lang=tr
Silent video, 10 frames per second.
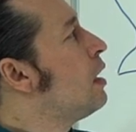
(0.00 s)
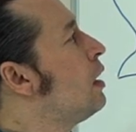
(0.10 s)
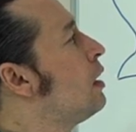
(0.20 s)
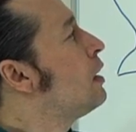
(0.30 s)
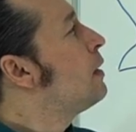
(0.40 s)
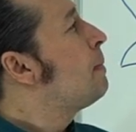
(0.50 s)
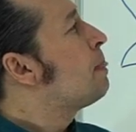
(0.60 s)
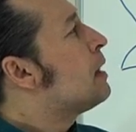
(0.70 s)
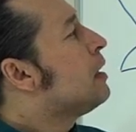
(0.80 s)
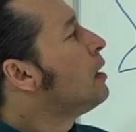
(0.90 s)
Eee
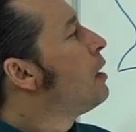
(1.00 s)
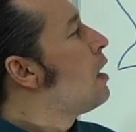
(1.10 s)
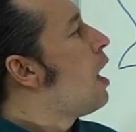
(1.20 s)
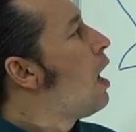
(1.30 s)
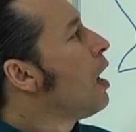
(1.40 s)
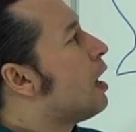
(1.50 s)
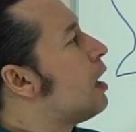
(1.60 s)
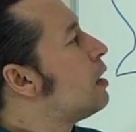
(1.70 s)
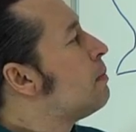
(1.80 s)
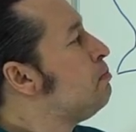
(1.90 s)

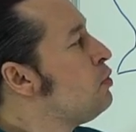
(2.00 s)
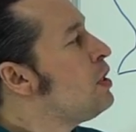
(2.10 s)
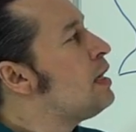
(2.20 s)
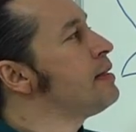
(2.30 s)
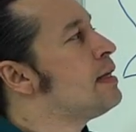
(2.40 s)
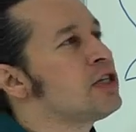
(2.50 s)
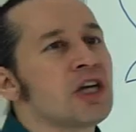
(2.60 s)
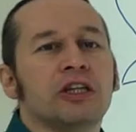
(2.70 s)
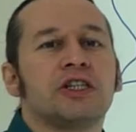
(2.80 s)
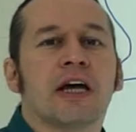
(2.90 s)
Mülih'te
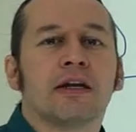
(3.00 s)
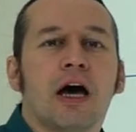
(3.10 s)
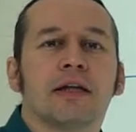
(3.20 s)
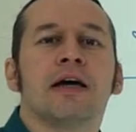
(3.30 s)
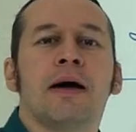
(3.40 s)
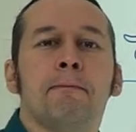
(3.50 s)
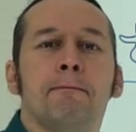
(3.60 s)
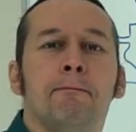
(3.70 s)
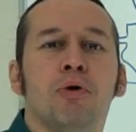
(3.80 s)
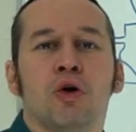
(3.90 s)
çalışan
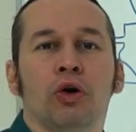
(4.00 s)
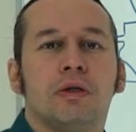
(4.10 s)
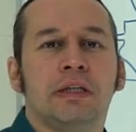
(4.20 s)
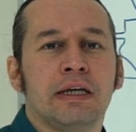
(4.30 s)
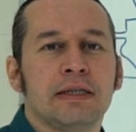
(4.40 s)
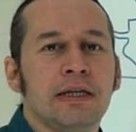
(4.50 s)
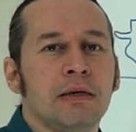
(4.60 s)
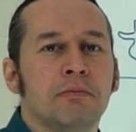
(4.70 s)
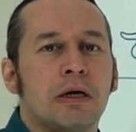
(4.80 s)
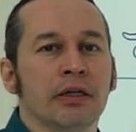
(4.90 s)
adam bu deriz
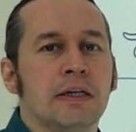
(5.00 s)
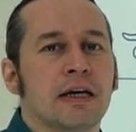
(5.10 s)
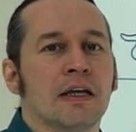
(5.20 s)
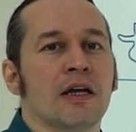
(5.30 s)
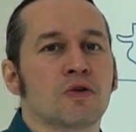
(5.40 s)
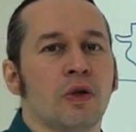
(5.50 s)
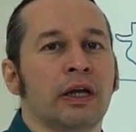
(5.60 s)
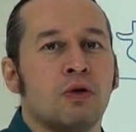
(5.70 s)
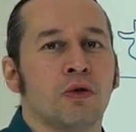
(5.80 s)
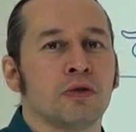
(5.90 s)
değil mi? Bakın ne kadar
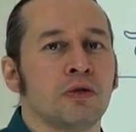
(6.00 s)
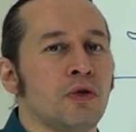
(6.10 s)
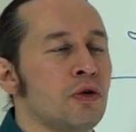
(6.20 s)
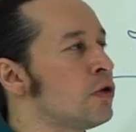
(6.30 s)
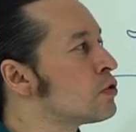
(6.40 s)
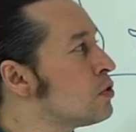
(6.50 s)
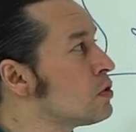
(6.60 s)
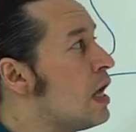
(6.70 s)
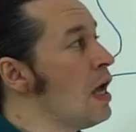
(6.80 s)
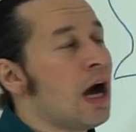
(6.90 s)
kolay olduğunu görüyorsunuz.